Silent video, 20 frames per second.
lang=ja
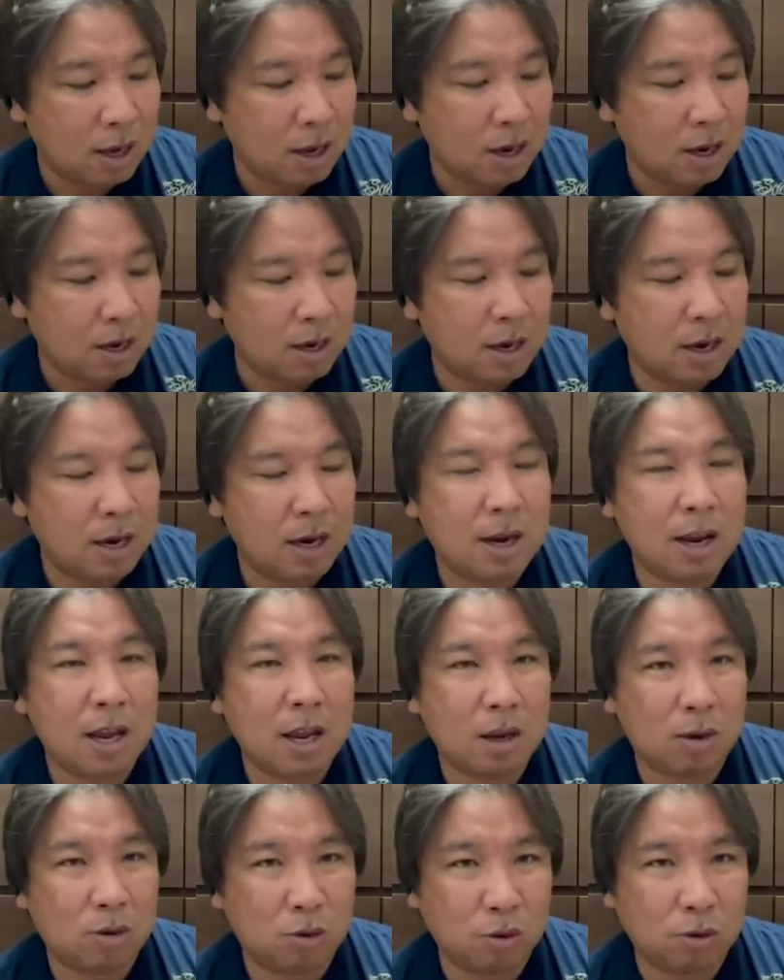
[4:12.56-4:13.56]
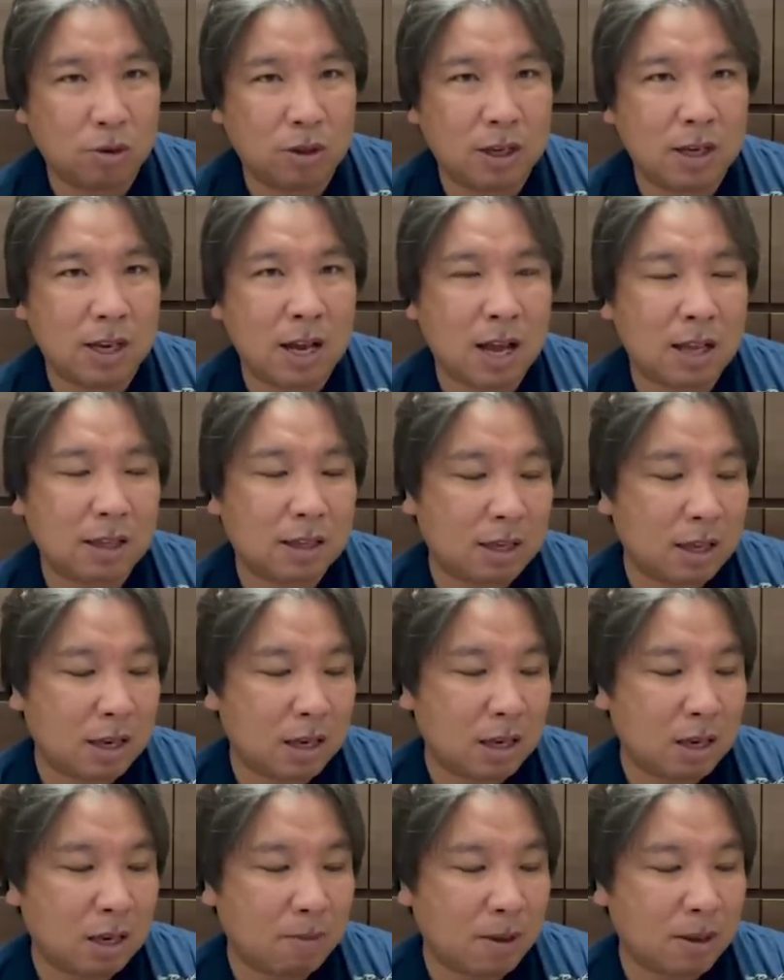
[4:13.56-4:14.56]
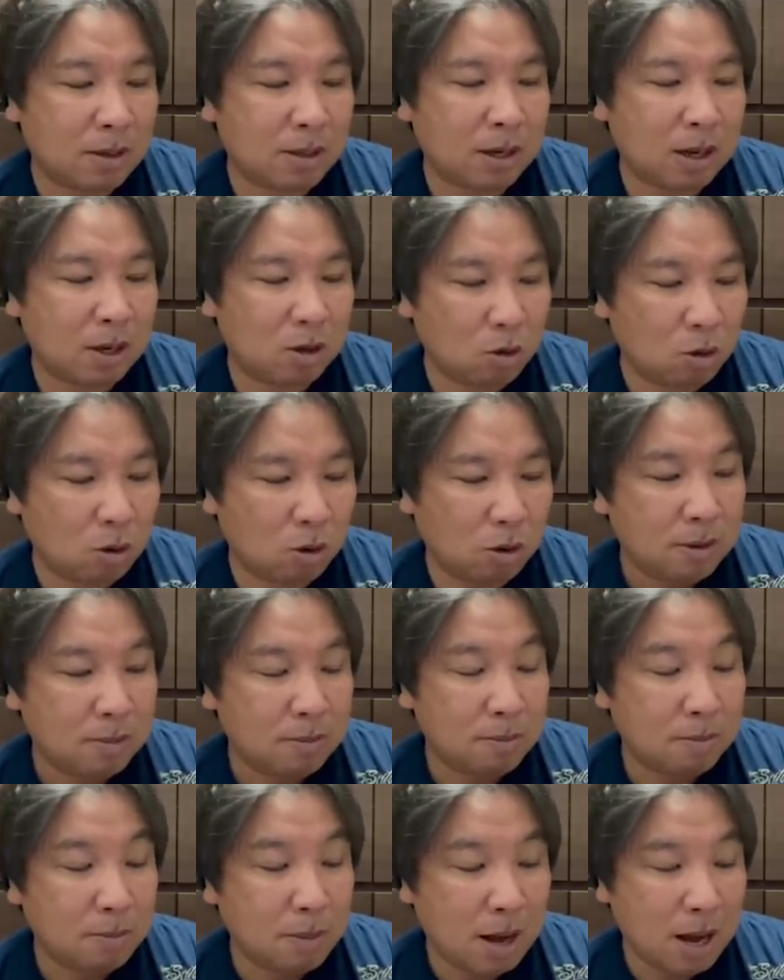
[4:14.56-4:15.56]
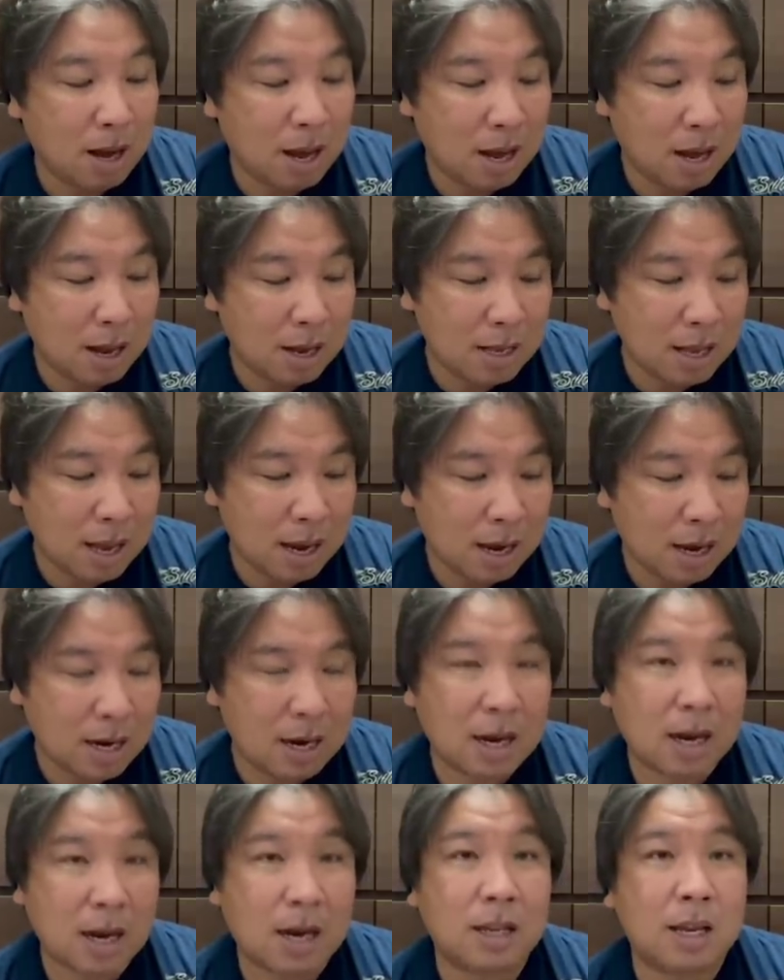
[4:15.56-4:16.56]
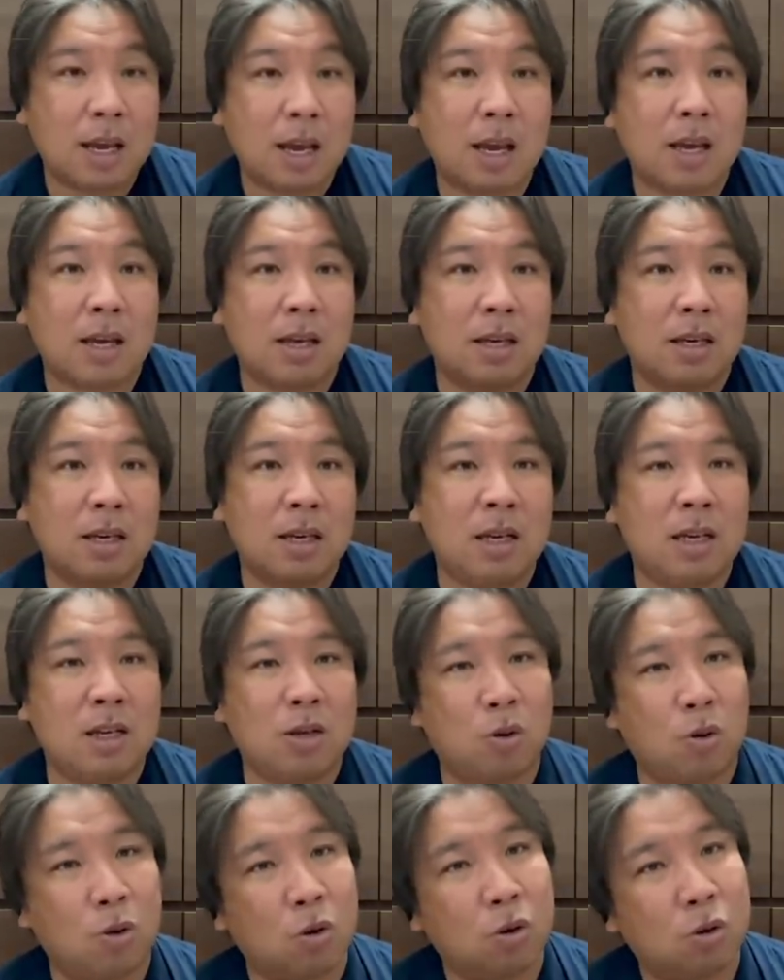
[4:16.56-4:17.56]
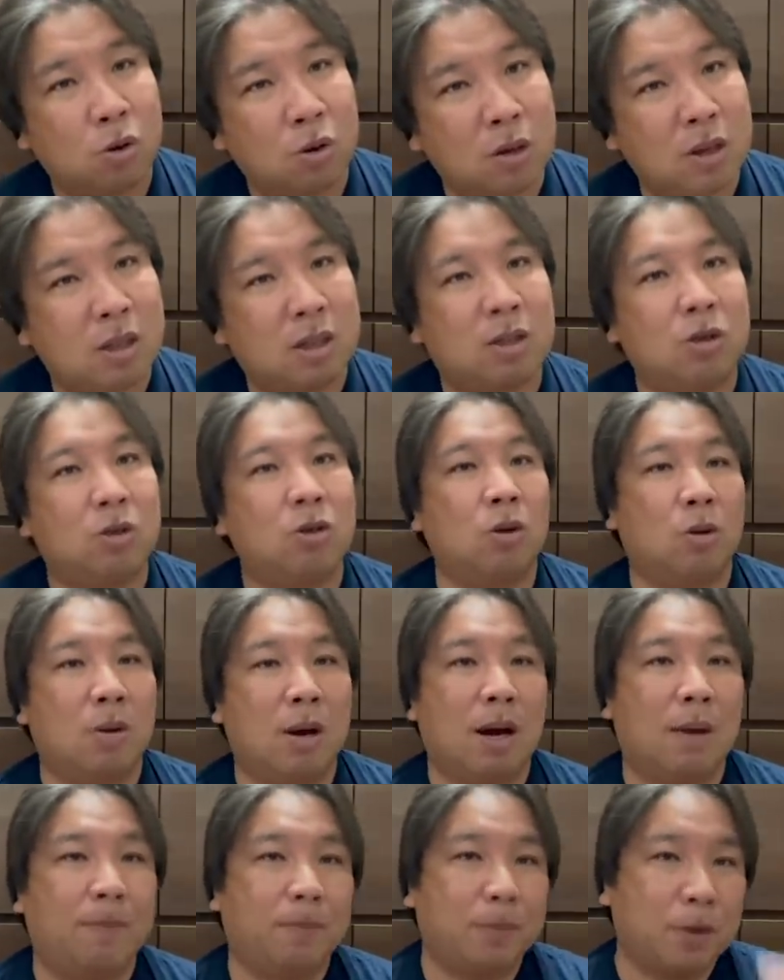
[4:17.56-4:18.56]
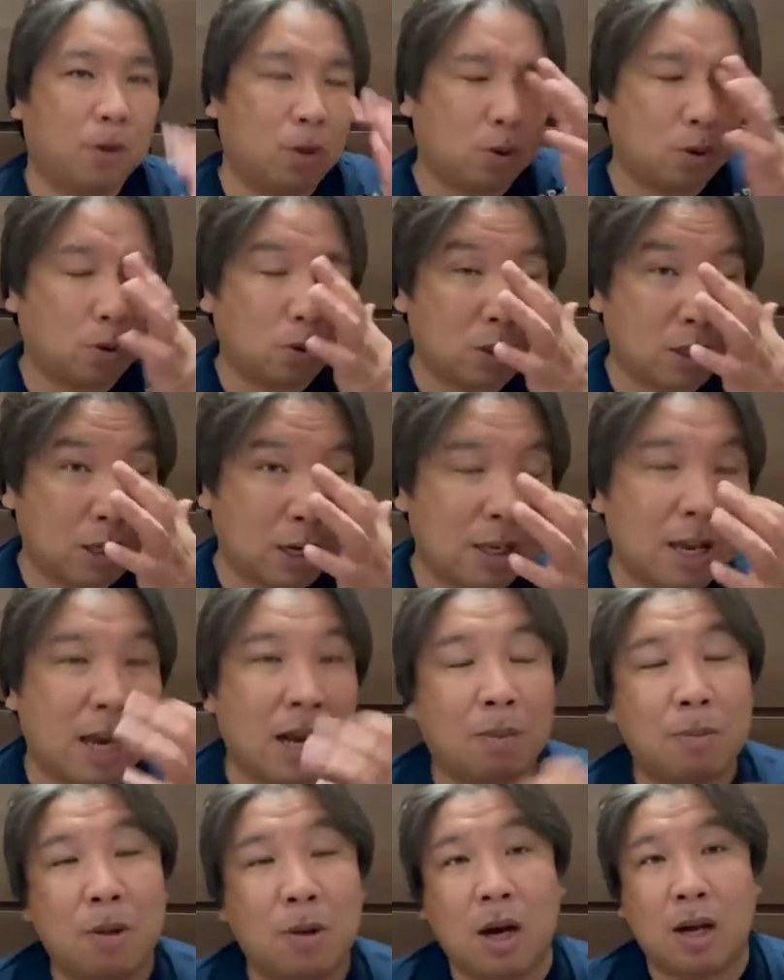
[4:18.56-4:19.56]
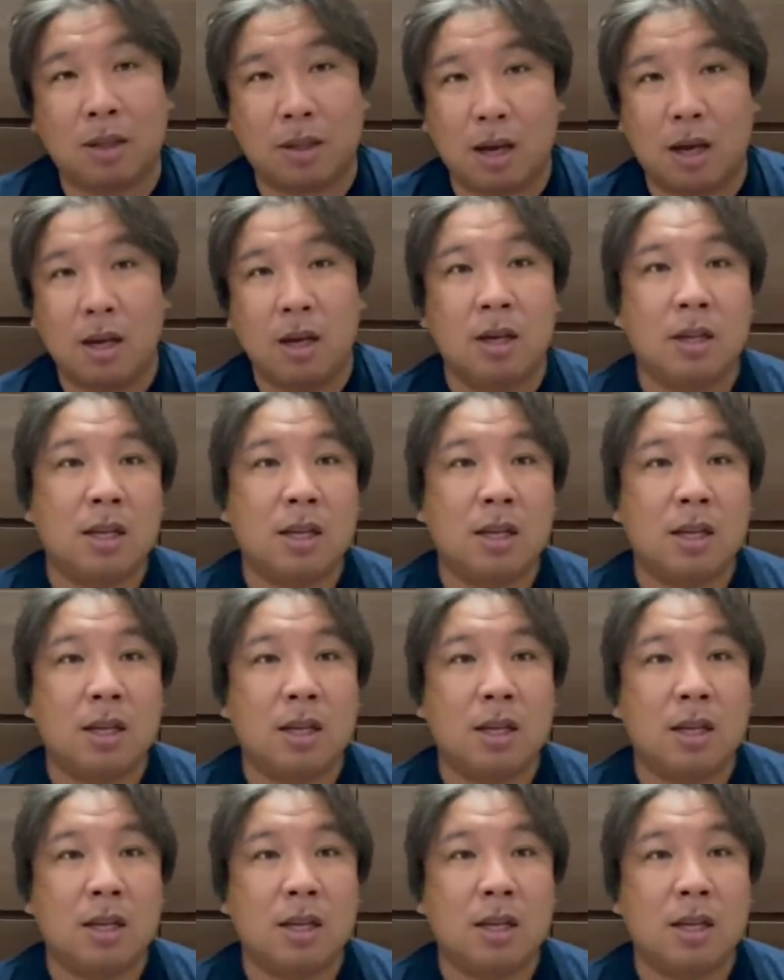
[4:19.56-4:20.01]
リリーフになってきますけど、まあなかなかね、いいところっていうのは、ひょっとしたらないかもわかんない。